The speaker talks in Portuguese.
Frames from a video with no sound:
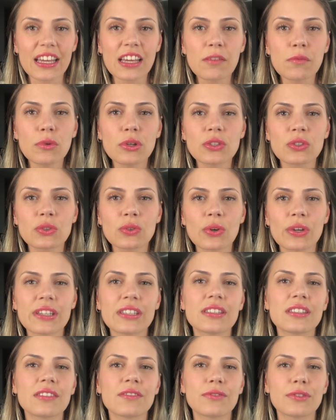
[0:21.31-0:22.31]

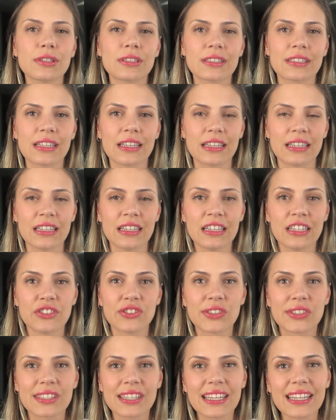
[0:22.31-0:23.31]
emoções em você,
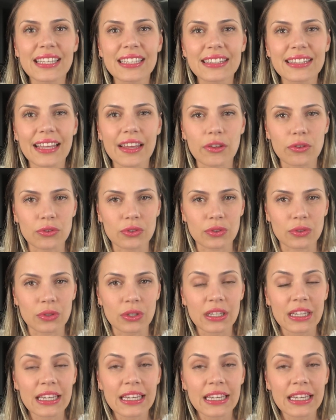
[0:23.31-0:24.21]
de ser intenso,